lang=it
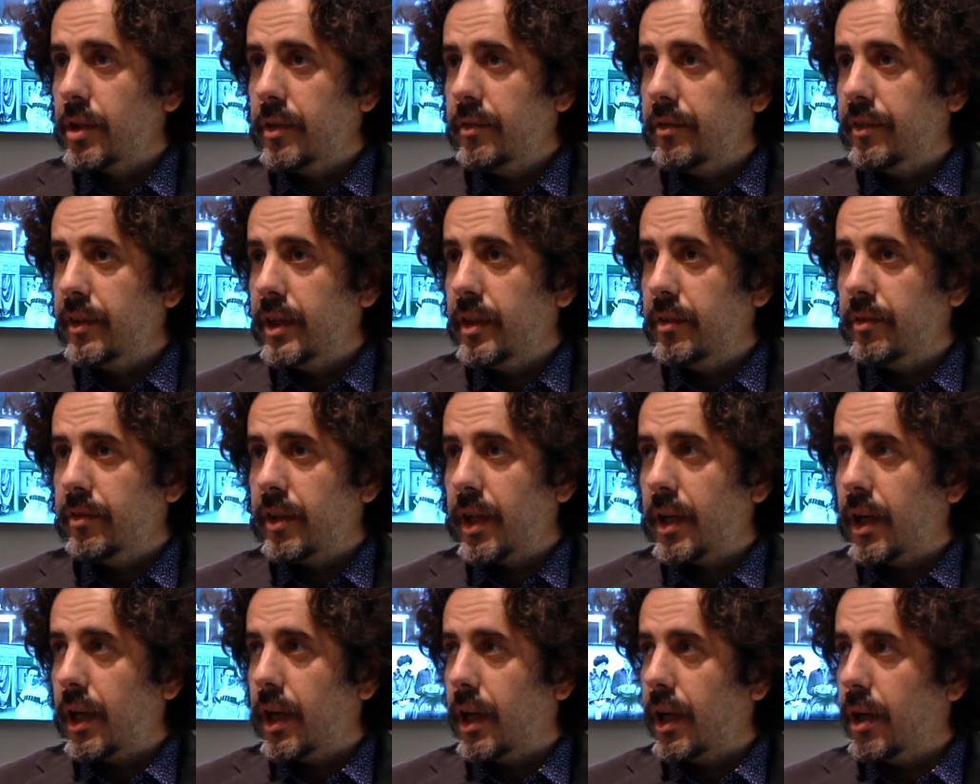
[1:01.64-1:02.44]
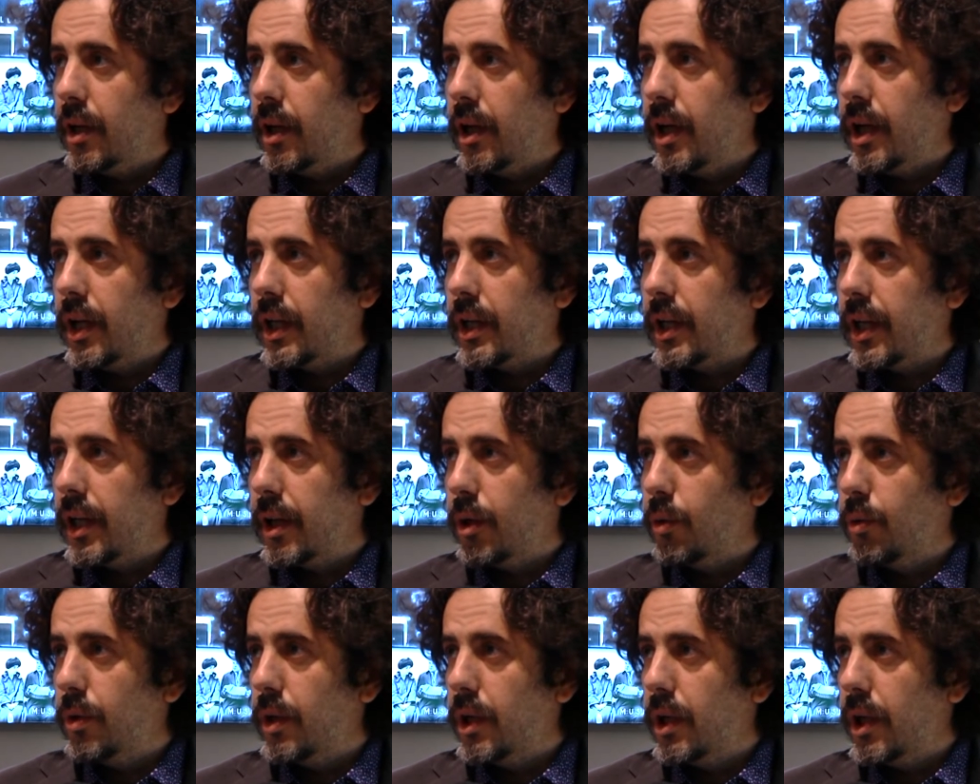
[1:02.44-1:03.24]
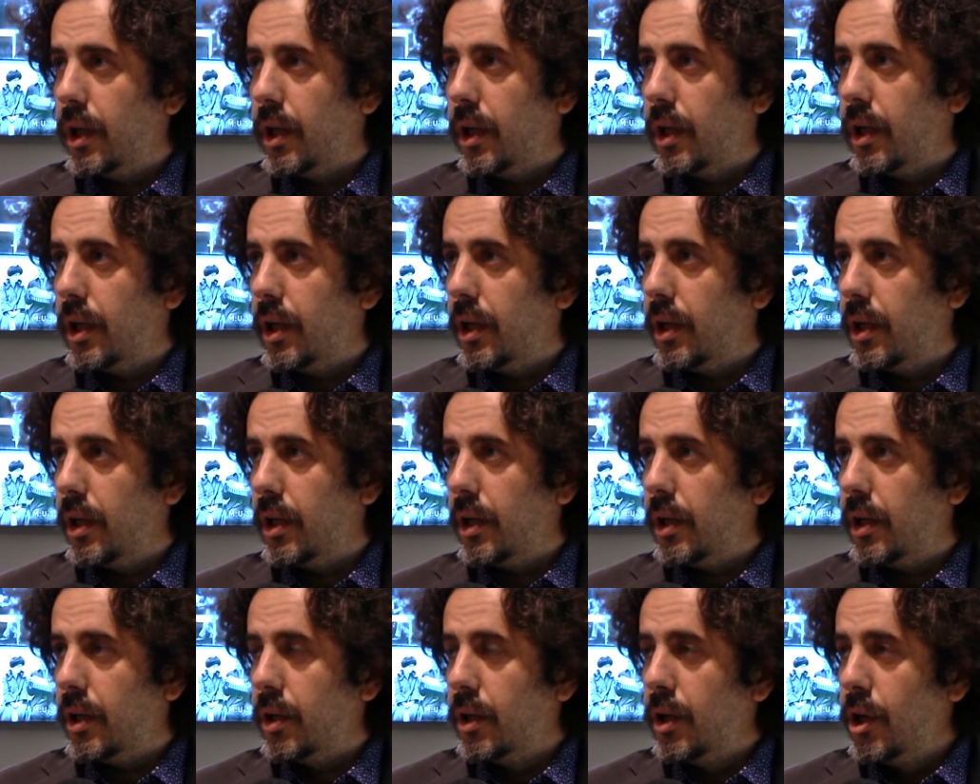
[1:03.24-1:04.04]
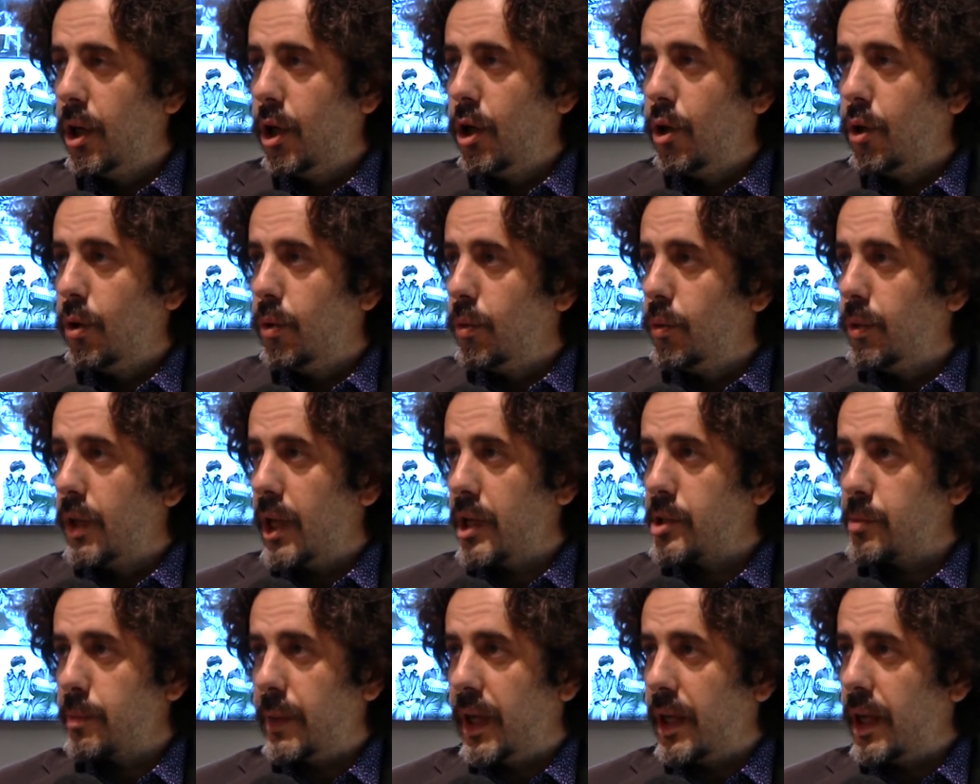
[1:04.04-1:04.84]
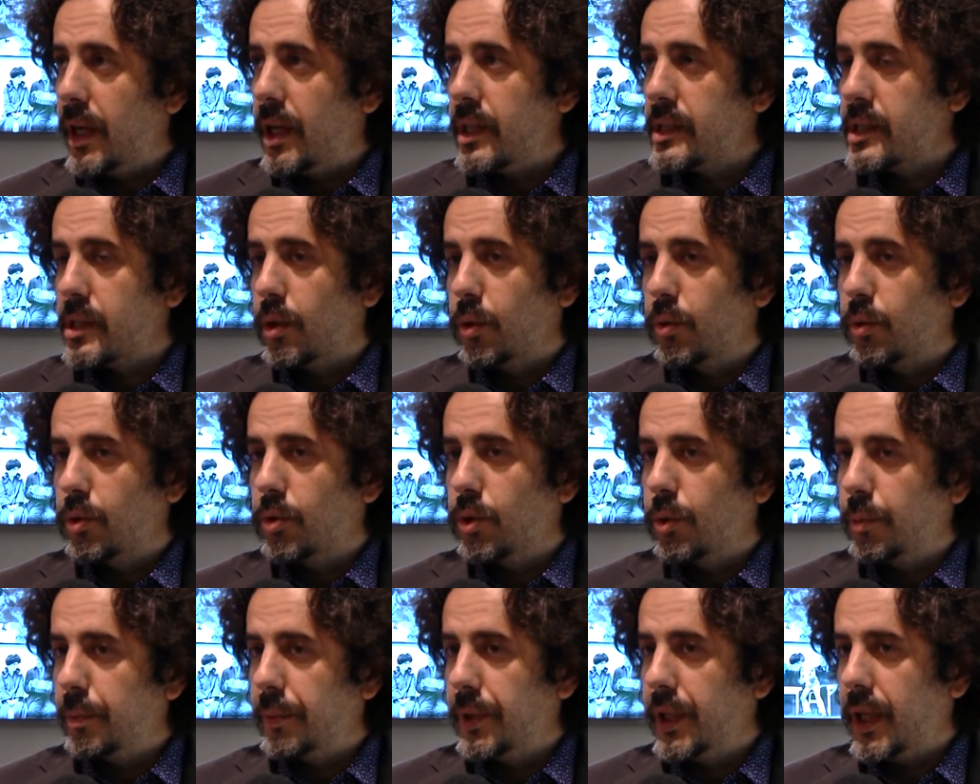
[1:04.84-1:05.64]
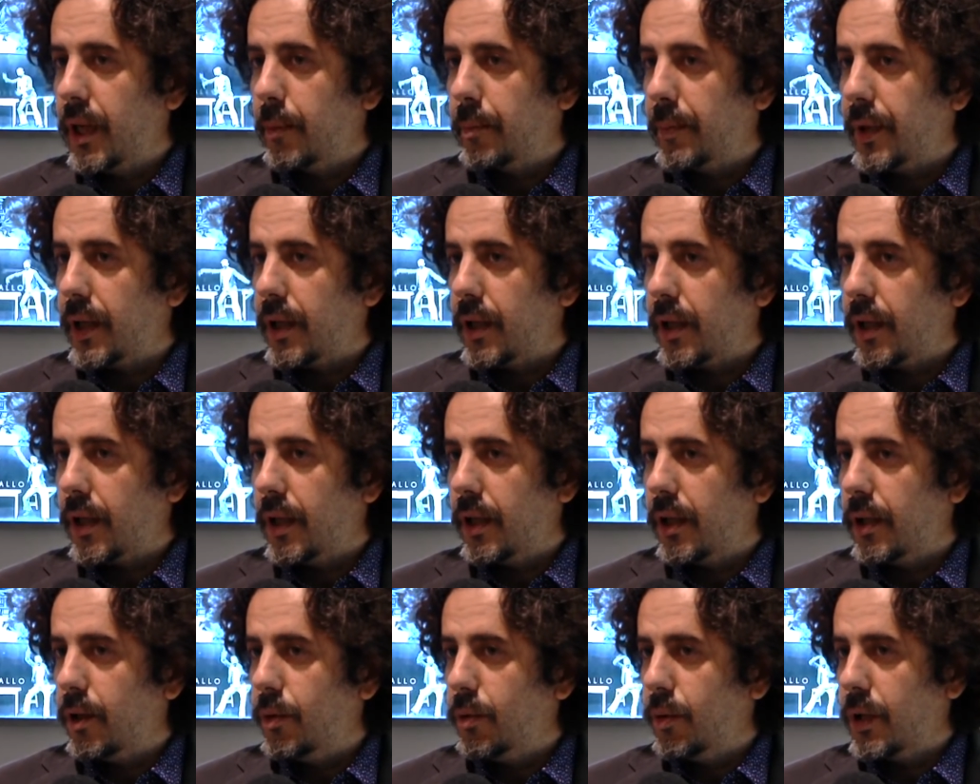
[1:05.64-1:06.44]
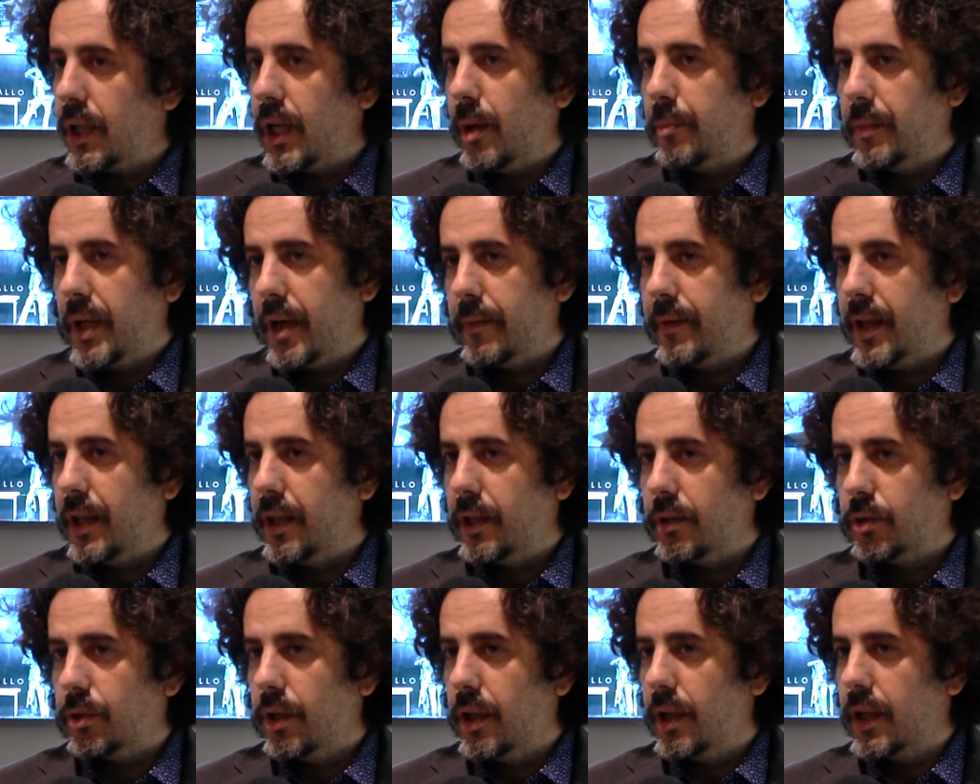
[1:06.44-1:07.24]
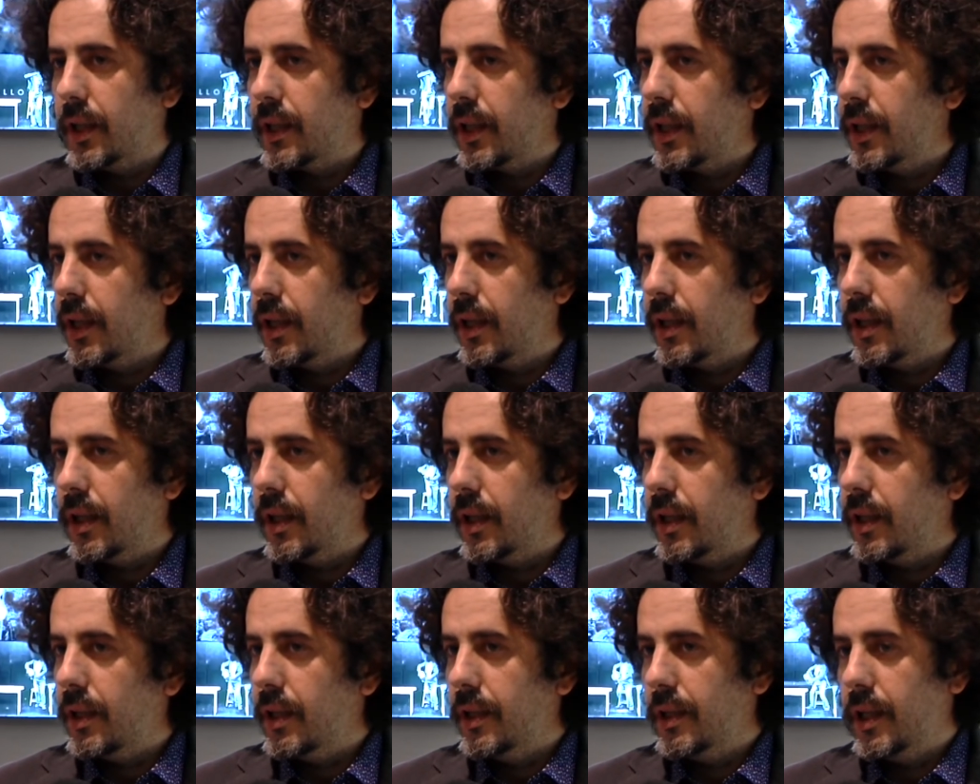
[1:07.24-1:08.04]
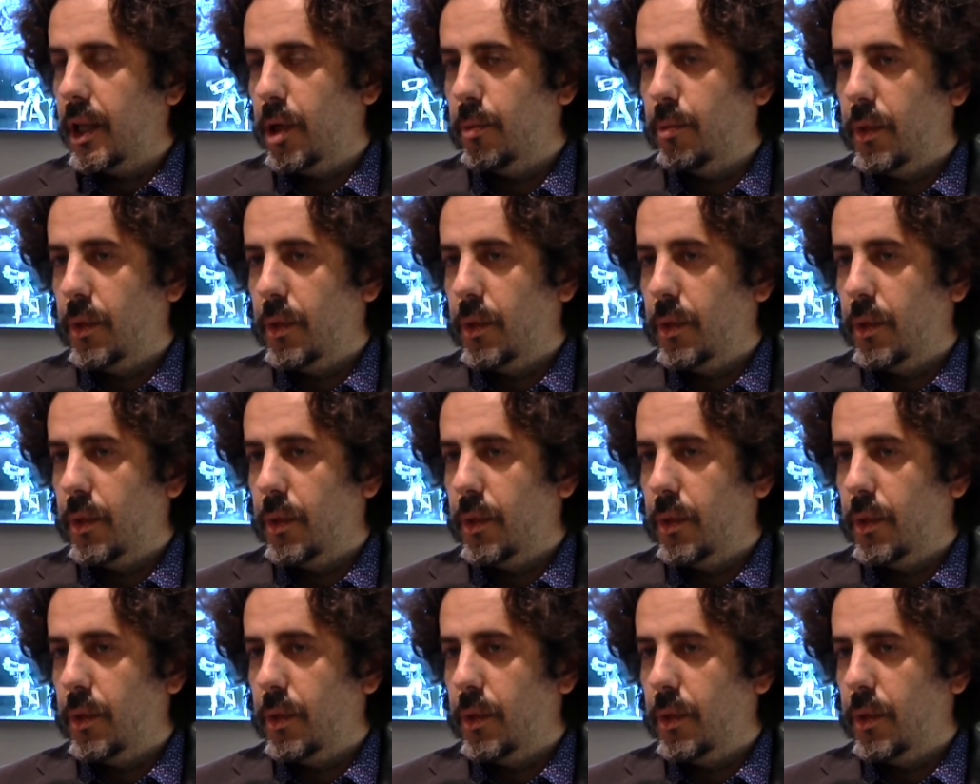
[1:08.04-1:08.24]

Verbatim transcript: di vivere è anche una, una speranza, un'utopia per eh, un cambiamento anche nel, nel